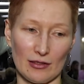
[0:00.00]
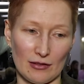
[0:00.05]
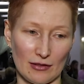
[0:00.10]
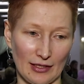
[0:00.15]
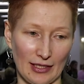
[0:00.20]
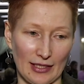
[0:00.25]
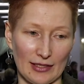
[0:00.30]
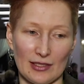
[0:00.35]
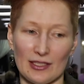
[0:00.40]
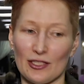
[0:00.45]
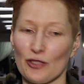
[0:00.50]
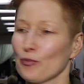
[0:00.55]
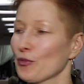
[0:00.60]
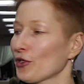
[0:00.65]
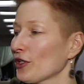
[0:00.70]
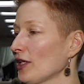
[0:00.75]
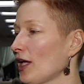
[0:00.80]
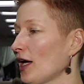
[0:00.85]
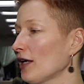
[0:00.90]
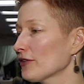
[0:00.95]
Это кассир,
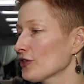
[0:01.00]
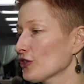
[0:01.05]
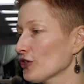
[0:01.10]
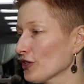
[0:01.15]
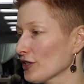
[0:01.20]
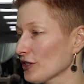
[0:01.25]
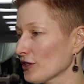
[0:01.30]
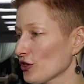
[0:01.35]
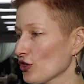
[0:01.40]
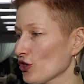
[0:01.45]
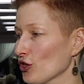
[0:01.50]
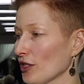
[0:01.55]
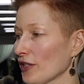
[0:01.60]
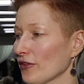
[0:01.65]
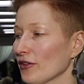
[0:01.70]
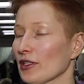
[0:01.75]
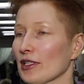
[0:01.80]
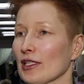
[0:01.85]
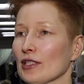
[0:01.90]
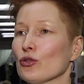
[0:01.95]
прилавочник, это
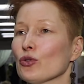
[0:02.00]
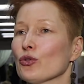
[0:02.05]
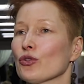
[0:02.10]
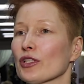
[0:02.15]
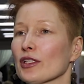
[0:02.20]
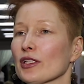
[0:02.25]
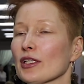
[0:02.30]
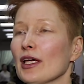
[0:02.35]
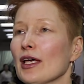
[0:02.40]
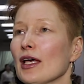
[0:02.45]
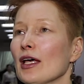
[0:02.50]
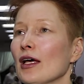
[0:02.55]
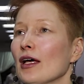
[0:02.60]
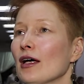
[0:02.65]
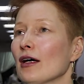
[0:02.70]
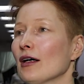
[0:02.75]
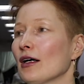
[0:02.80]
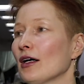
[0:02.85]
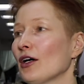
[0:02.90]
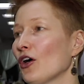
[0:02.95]
человек, который
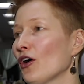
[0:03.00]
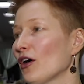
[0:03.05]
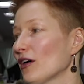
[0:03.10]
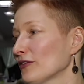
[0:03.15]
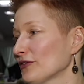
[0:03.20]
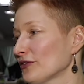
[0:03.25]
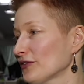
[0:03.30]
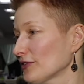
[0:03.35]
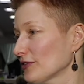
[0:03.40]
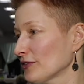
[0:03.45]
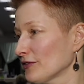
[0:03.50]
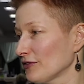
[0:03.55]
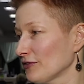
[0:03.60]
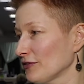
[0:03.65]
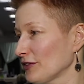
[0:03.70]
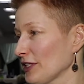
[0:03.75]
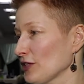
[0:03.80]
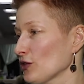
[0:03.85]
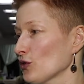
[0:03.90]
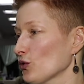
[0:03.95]
а,
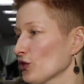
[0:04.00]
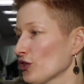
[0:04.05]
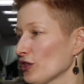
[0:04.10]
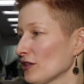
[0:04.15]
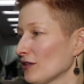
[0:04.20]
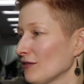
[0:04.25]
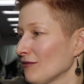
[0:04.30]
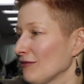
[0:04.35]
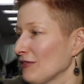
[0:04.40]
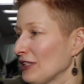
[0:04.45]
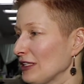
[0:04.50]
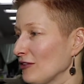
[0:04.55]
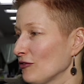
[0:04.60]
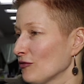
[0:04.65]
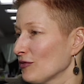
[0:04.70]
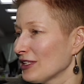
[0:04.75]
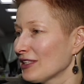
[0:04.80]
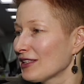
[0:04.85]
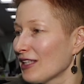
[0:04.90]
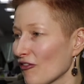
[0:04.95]
разносит эти
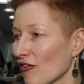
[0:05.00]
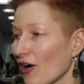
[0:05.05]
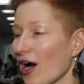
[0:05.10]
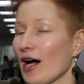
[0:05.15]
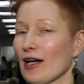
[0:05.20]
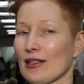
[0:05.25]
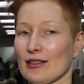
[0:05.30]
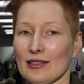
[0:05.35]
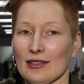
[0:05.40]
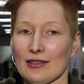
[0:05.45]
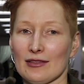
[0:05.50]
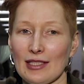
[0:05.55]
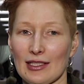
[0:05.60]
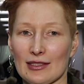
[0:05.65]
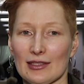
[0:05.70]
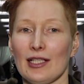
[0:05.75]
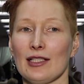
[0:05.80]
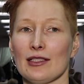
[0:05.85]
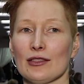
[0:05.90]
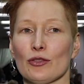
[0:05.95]
товары и
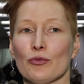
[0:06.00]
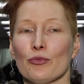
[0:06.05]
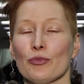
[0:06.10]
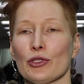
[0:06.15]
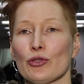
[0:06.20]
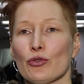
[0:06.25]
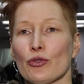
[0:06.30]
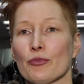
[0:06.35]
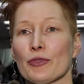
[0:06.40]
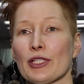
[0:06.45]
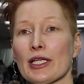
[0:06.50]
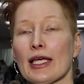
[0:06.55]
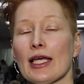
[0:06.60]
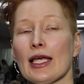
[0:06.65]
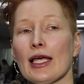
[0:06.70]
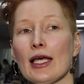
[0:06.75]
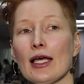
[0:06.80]
так далее и тому подобное.